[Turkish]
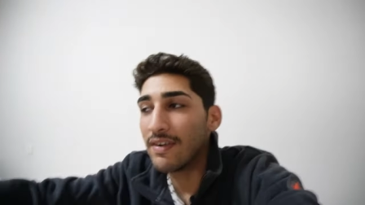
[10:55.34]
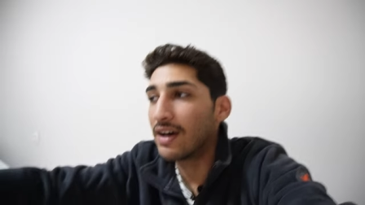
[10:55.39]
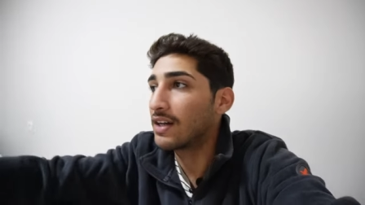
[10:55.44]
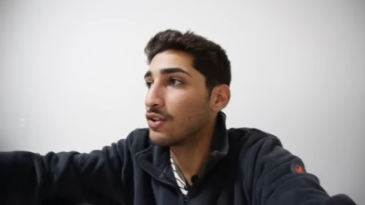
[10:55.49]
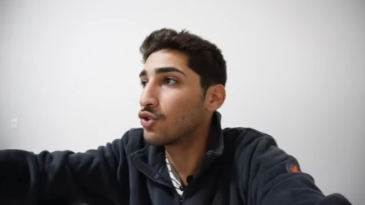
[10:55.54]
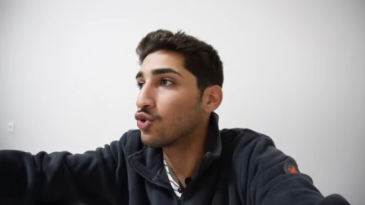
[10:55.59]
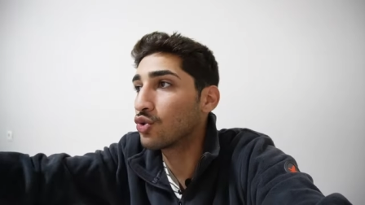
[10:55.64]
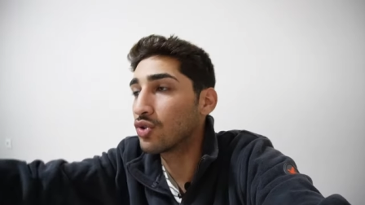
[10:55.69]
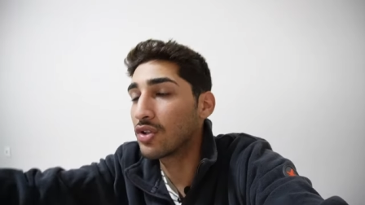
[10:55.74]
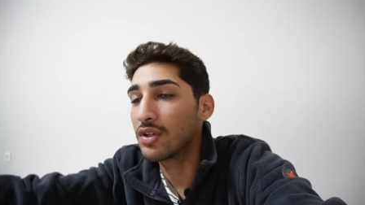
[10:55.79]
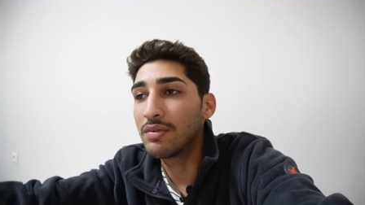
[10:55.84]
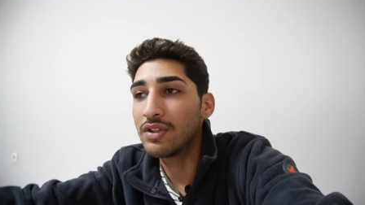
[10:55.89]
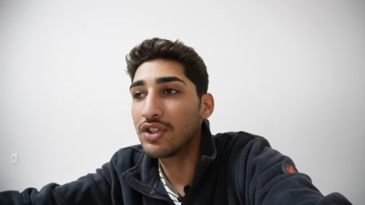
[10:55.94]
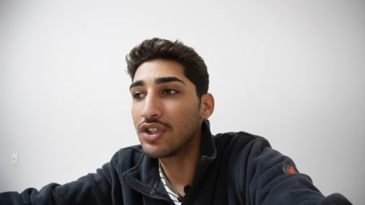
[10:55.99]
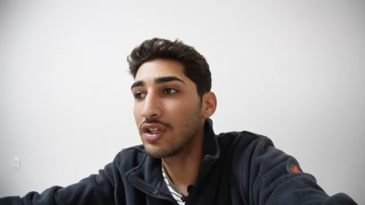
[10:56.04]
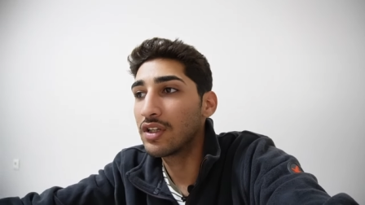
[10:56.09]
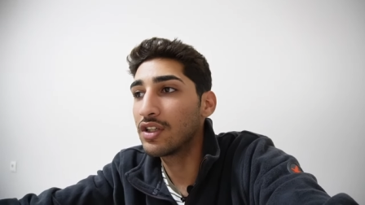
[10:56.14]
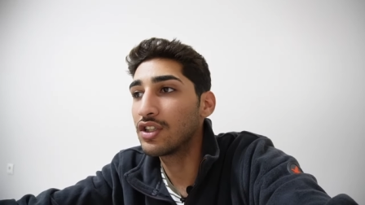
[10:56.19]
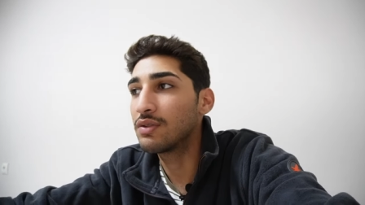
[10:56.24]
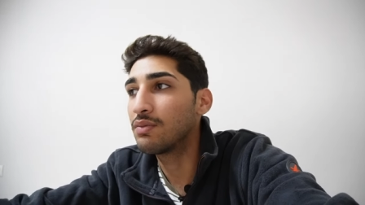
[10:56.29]
var. Şurada bir
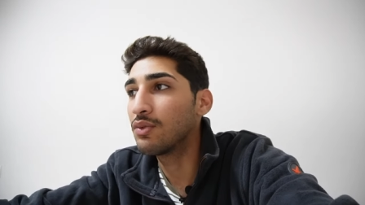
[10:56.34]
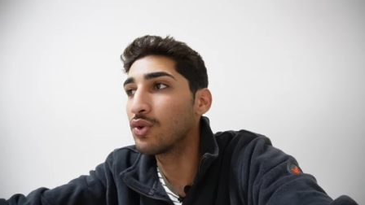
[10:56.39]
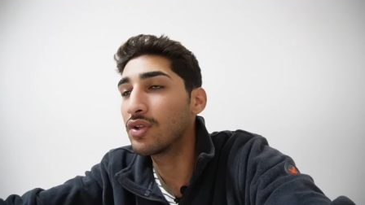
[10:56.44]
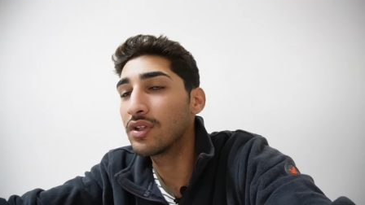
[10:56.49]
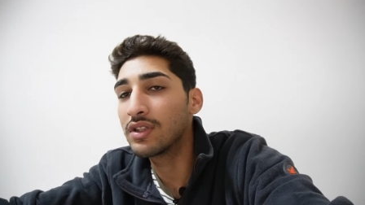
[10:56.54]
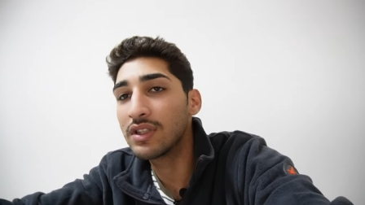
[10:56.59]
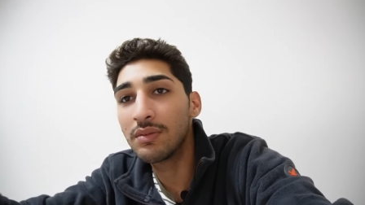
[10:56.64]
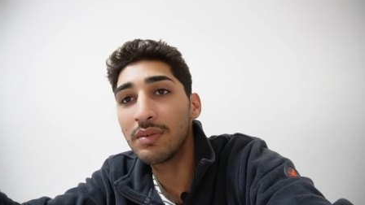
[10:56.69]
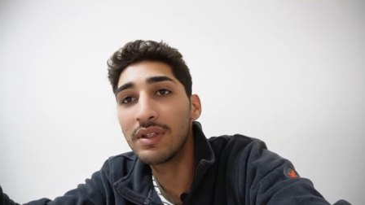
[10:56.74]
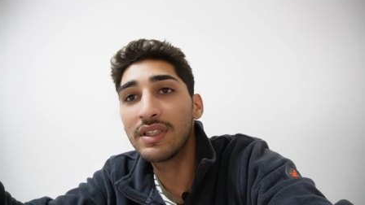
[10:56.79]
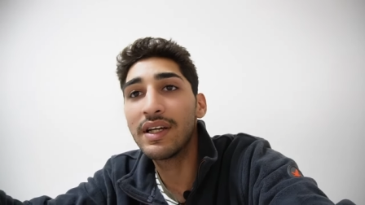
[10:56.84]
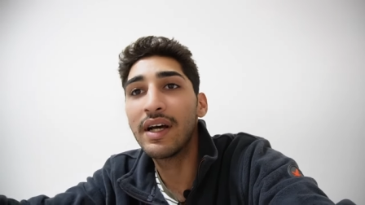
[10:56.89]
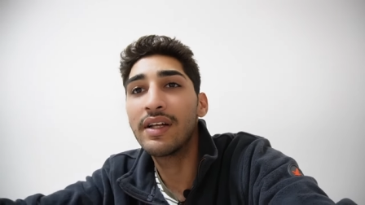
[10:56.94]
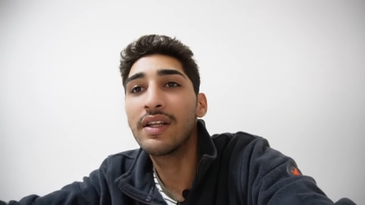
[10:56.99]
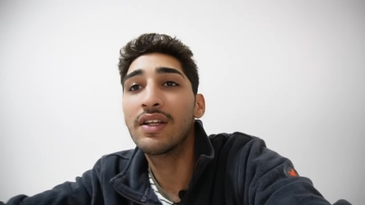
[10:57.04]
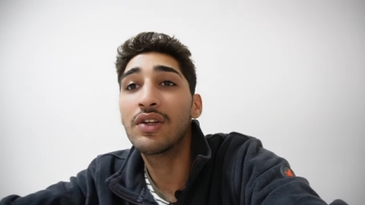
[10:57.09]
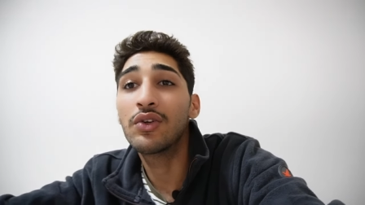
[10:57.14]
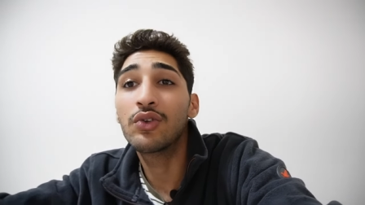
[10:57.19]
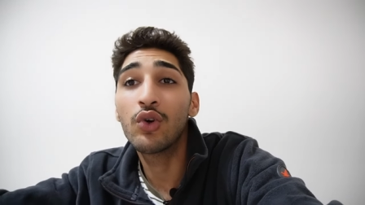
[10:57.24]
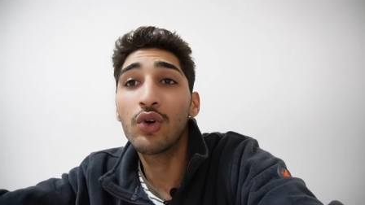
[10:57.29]
çalışma odası. Bir
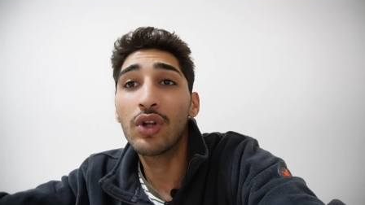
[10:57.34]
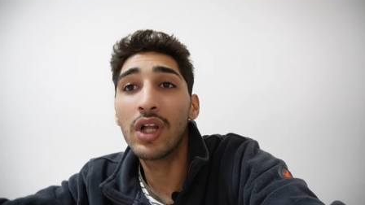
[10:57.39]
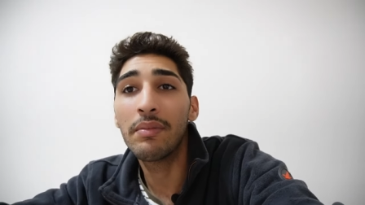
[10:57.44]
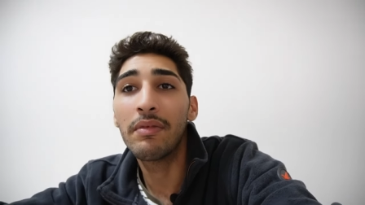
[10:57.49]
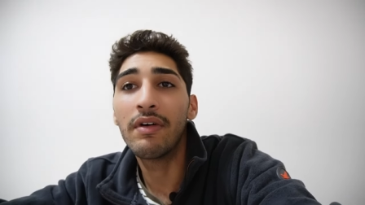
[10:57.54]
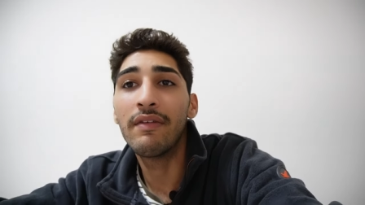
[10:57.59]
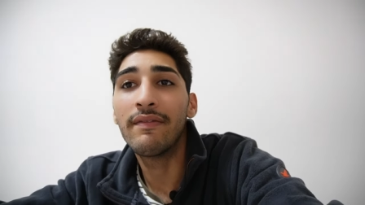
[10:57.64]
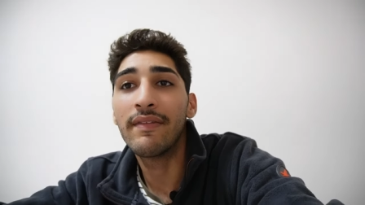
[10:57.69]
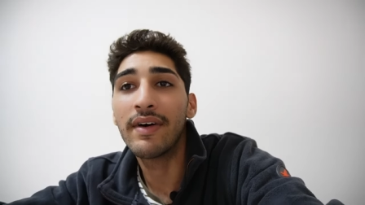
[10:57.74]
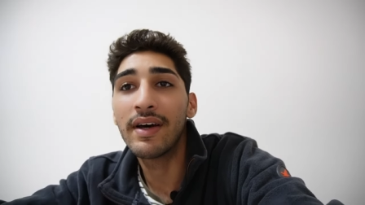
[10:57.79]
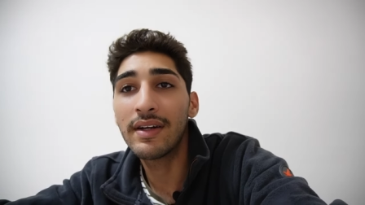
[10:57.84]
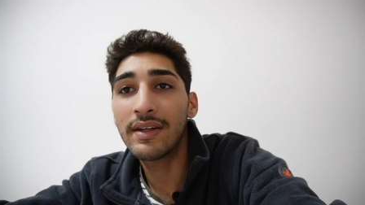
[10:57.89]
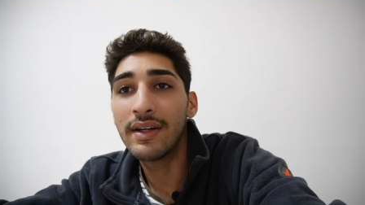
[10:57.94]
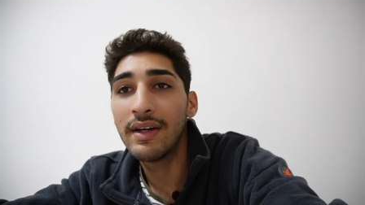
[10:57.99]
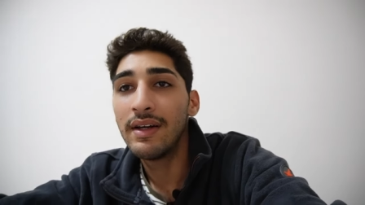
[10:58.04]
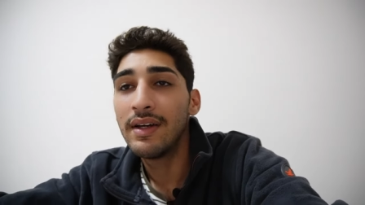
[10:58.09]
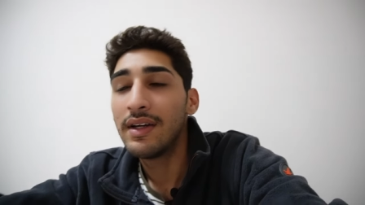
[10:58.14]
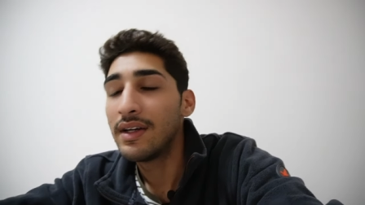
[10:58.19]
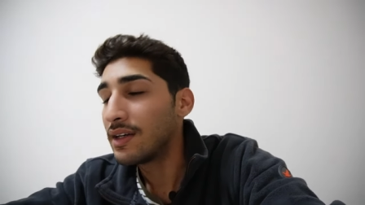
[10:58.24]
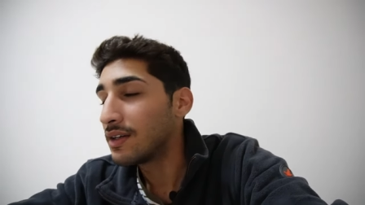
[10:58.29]
tane de dolabım var.
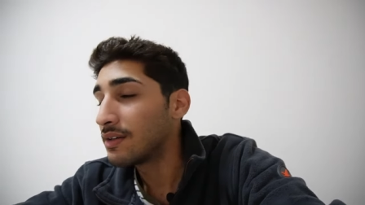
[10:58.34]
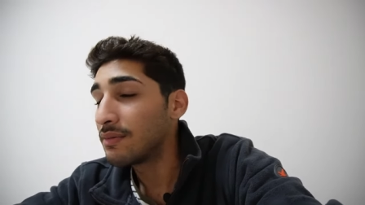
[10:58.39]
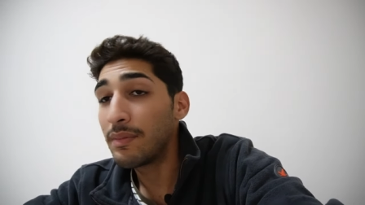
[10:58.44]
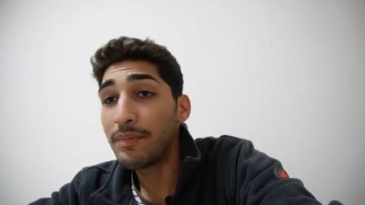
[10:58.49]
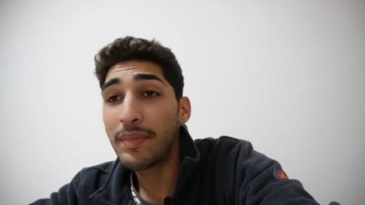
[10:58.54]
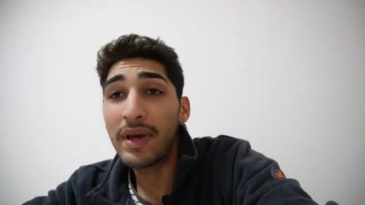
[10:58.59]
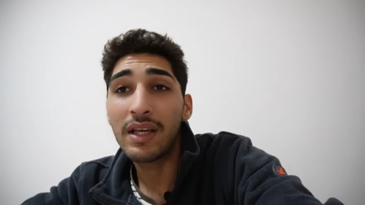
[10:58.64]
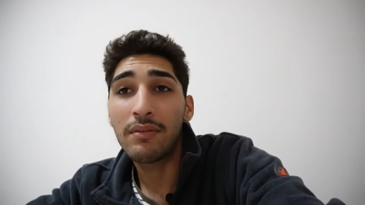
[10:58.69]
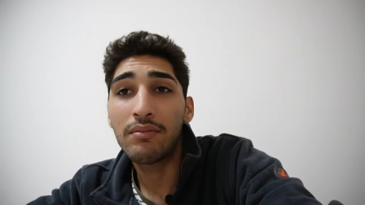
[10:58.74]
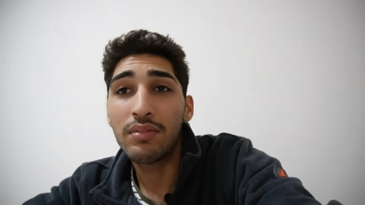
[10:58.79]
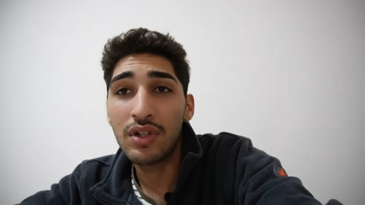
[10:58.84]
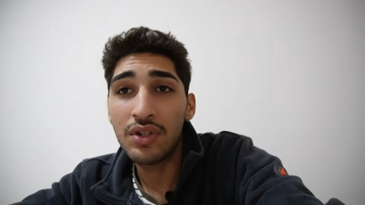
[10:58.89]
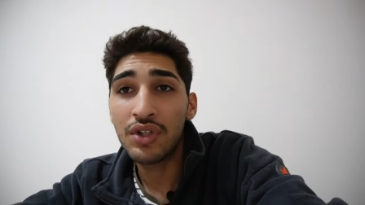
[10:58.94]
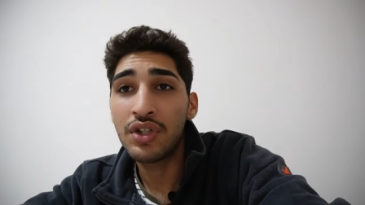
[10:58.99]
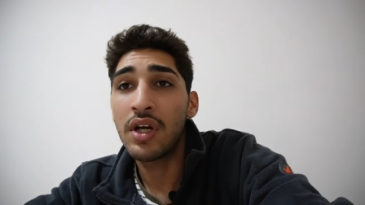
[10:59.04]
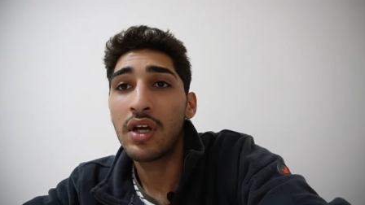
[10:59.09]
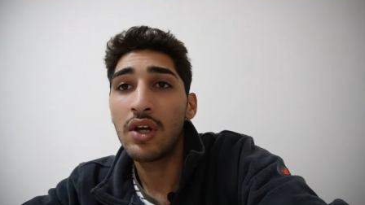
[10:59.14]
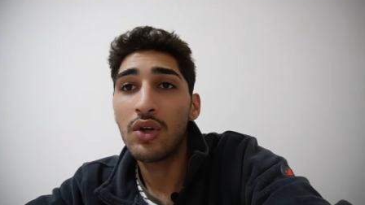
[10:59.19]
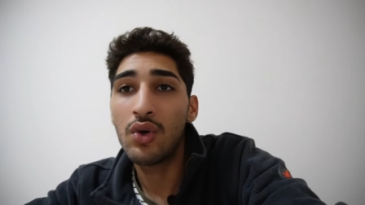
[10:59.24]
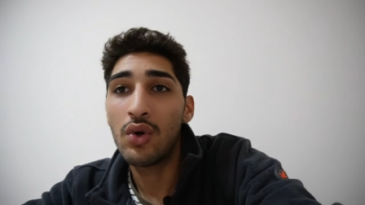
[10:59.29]
Pek bir
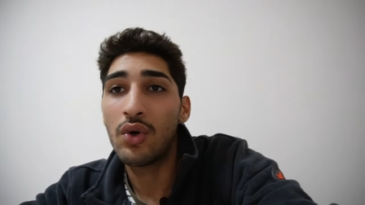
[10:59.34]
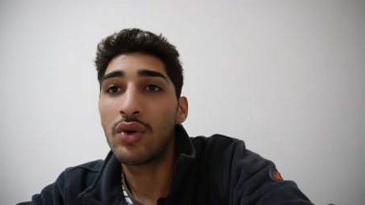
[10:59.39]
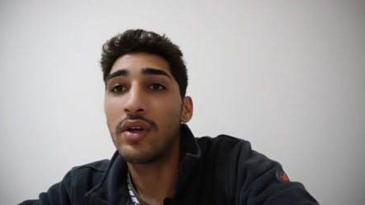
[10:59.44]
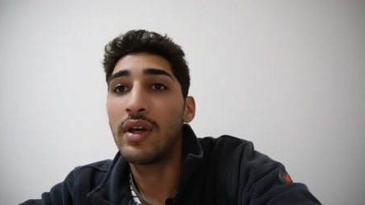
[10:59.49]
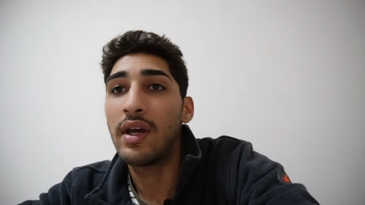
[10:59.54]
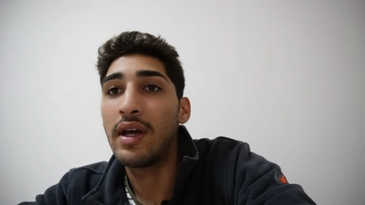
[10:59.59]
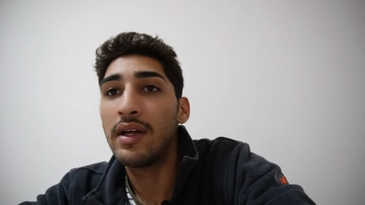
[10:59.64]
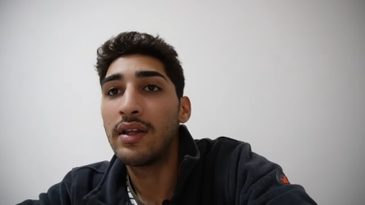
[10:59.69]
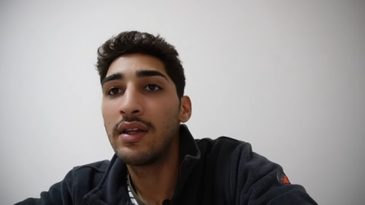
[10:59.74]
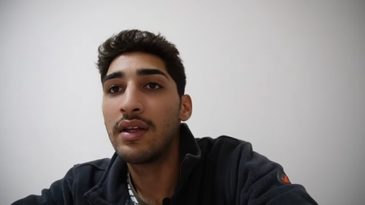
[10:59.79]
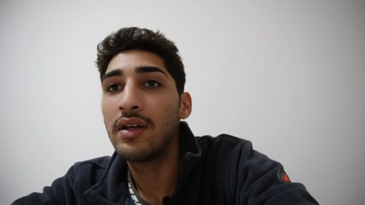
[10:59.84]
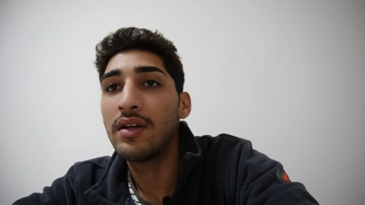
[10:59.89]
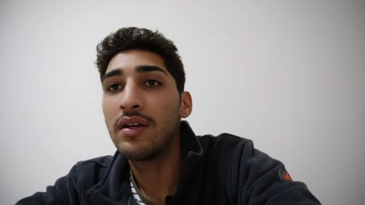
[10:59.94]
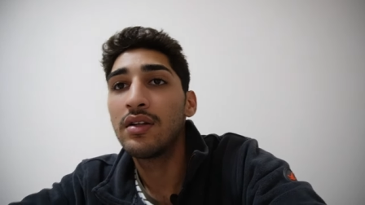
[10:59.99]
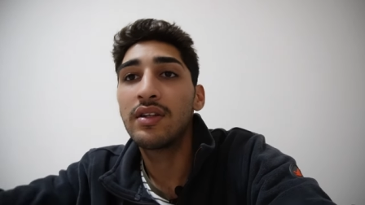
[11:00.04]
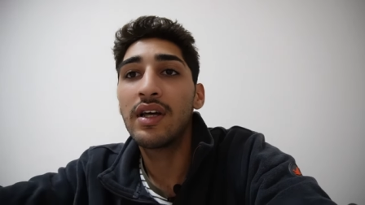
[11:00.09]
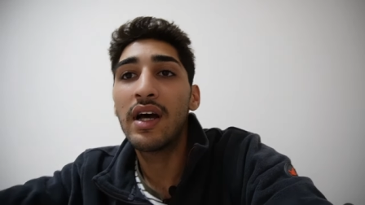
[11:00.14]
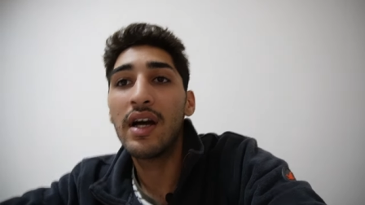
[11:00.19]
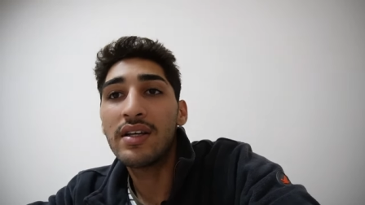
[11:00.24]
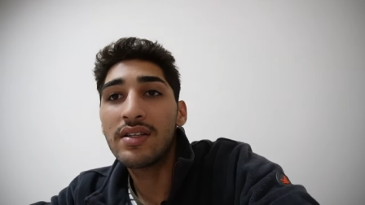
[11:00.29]
şey yok yani.
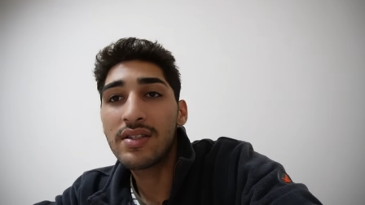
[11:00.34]
Daha